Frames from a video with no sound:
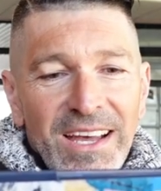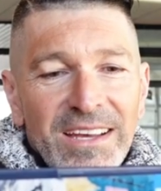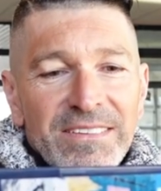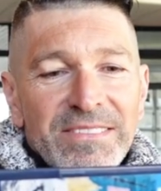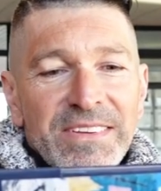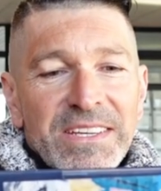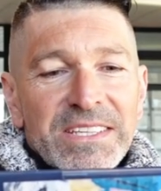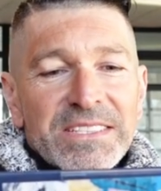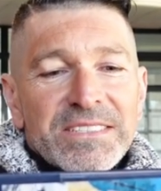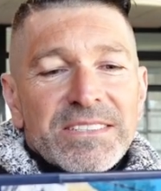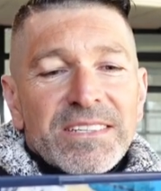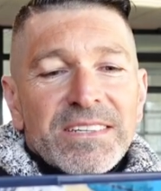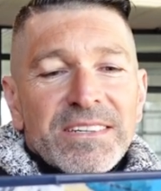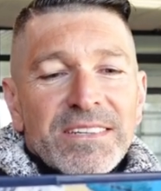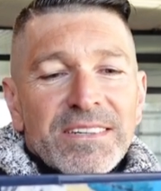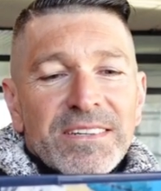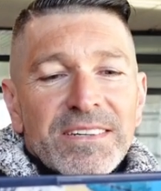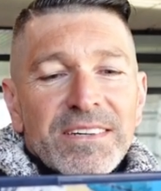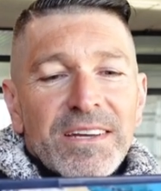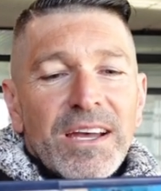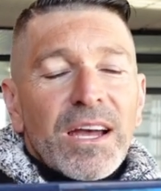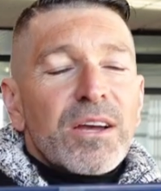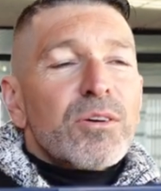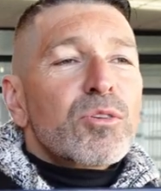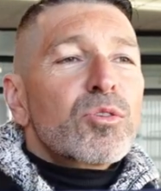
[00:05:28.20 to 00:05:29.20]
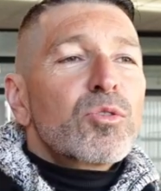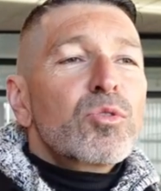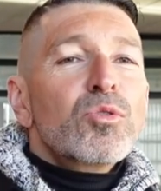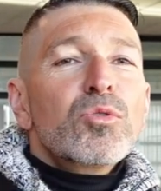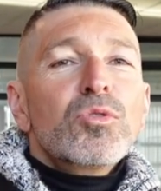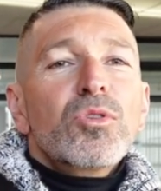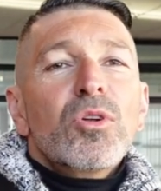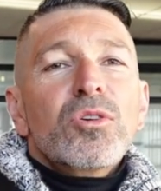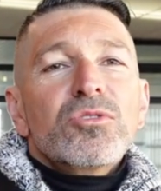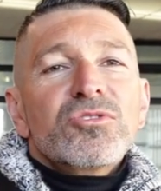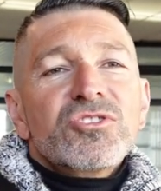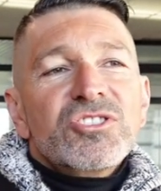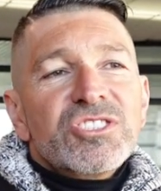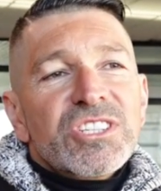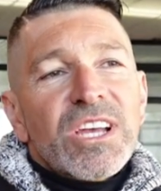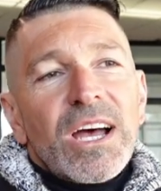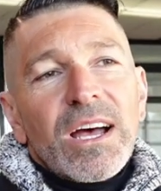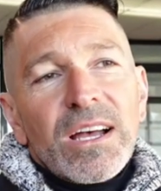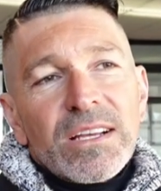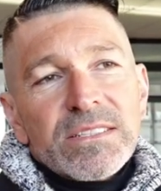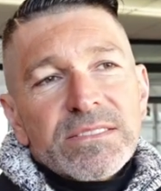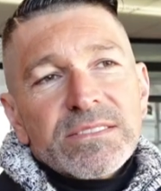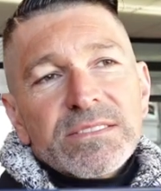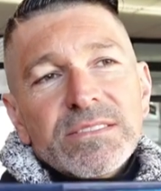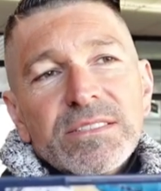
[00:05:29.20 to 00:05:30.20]
avec euh, un cool
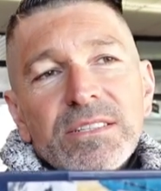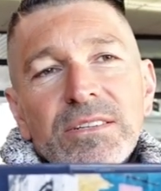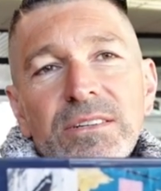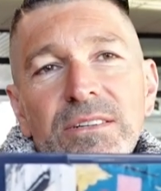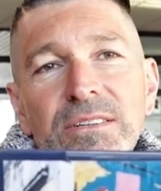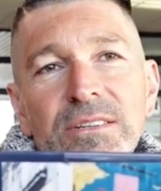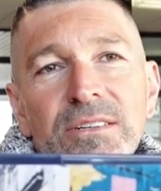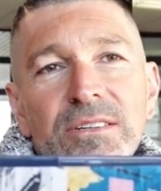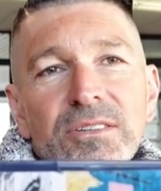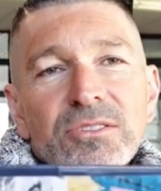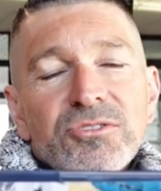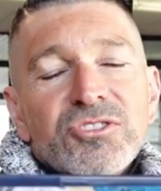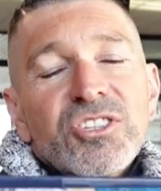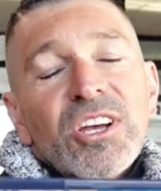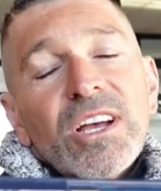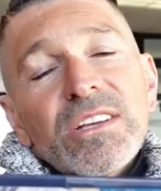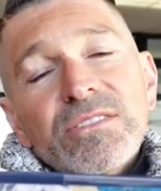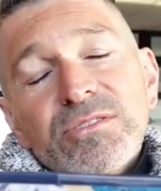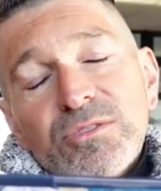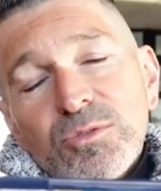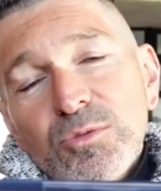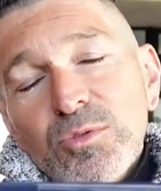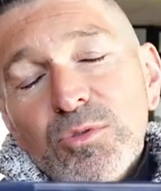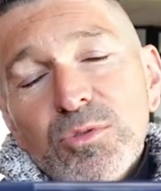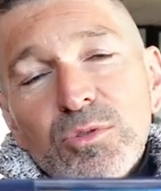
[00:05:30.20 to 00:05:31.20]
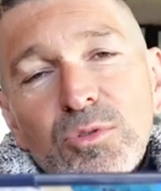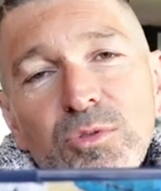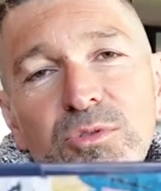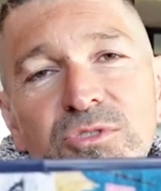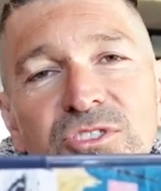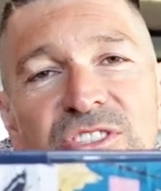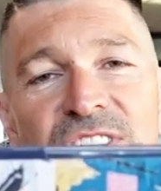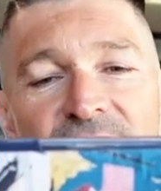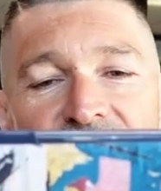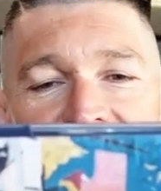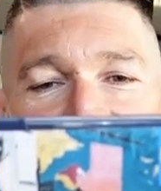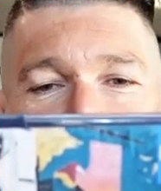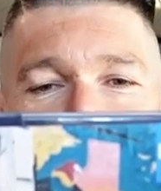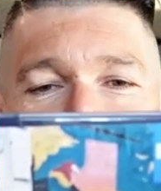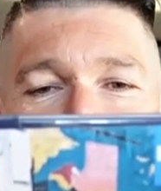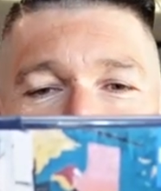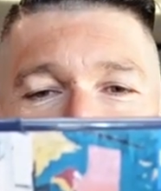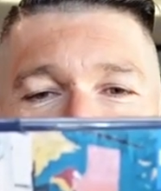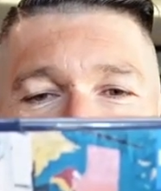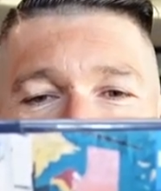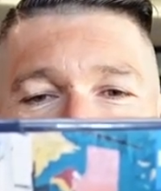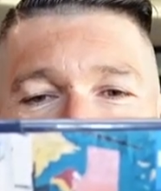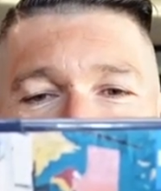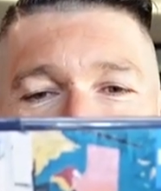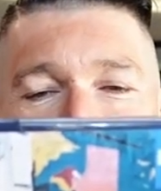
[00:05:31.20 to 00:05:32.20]
jazz, euh, jazz cool, cool jazz
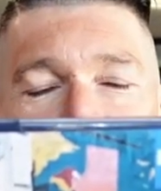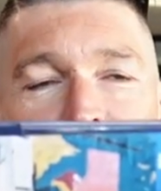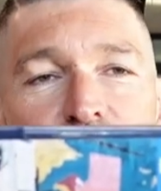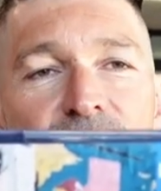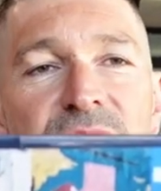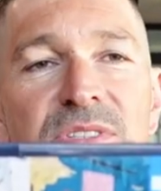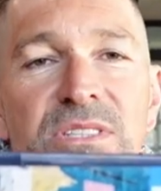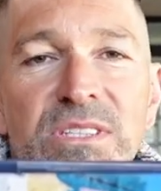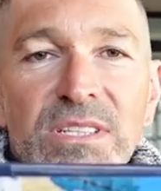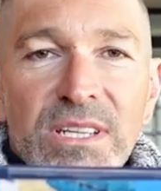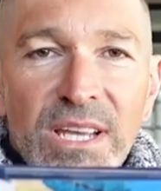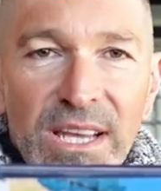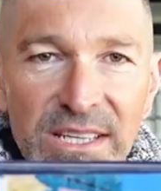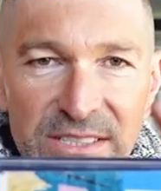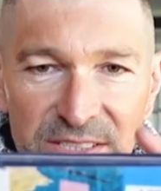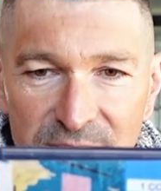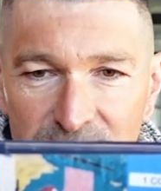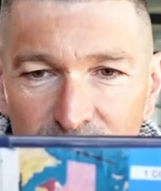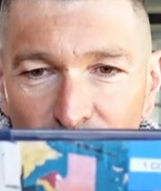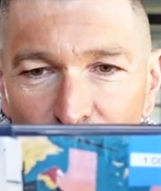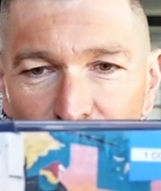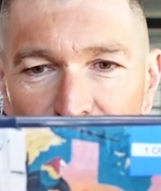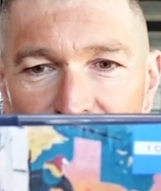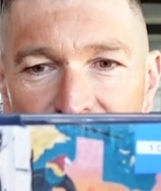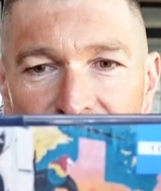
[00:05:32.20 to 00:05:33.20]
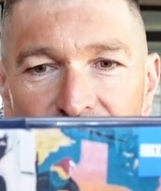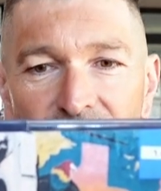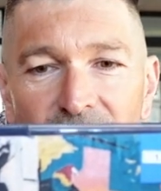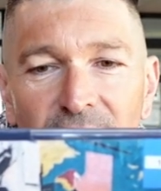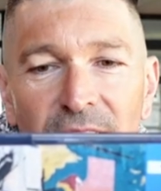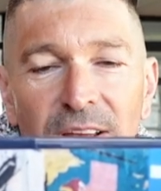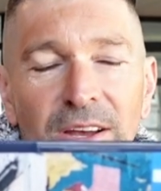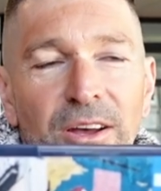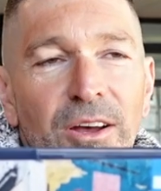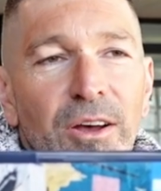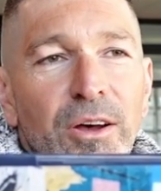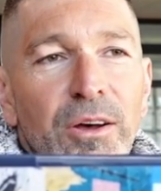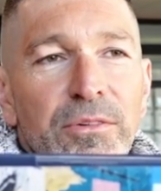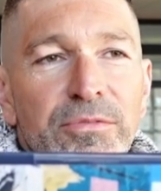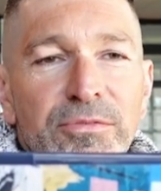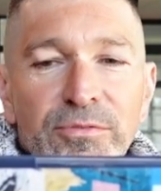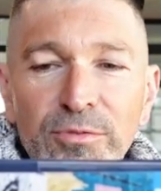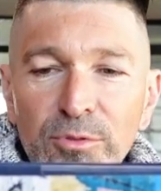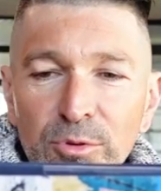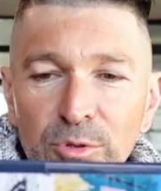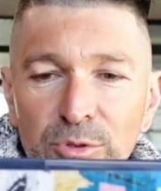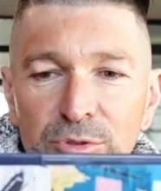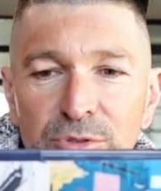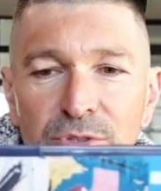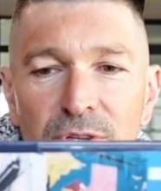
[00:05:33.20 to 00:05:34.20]
et latino, très smooth, euh,
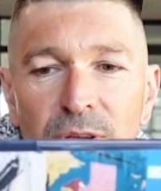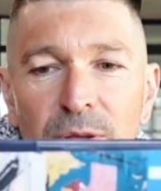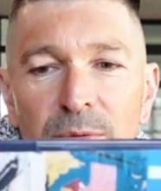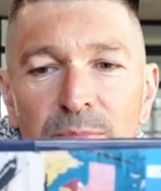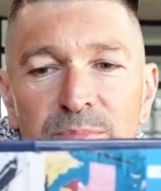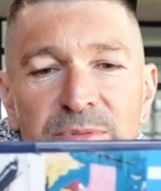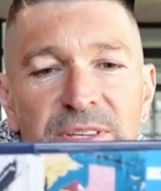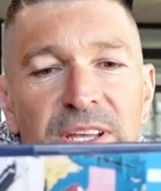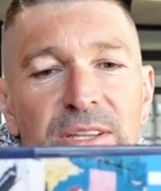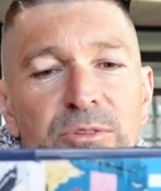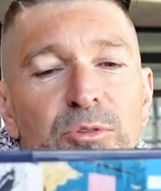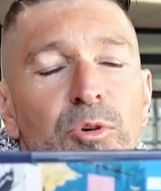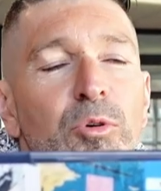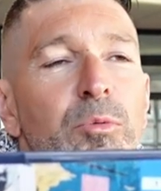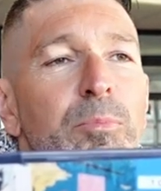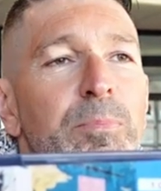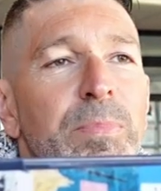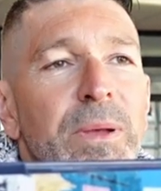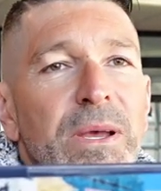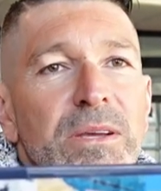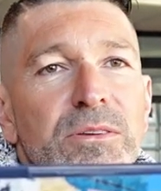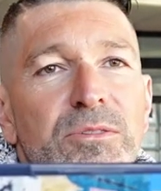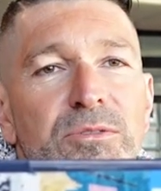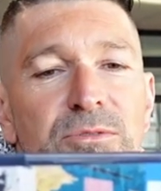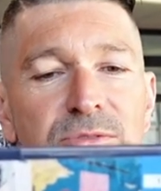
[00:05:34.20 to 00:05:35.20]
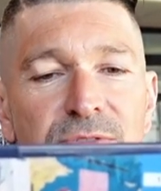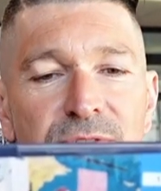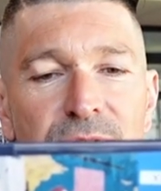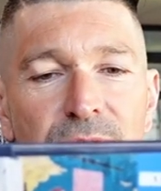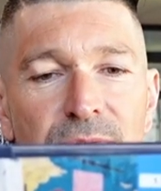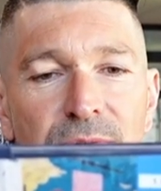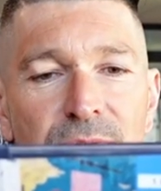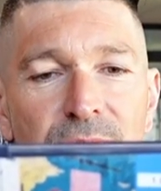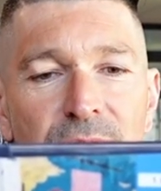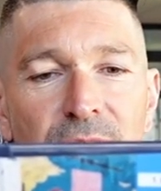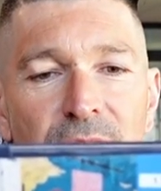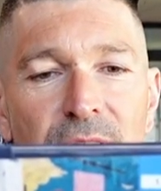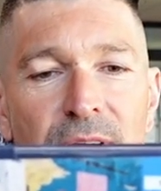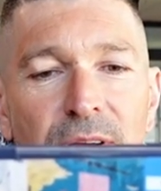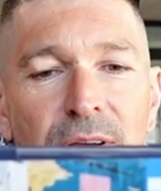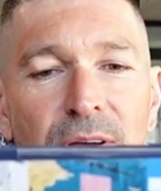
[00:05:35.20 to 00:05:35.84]
flûte, piano, percussion,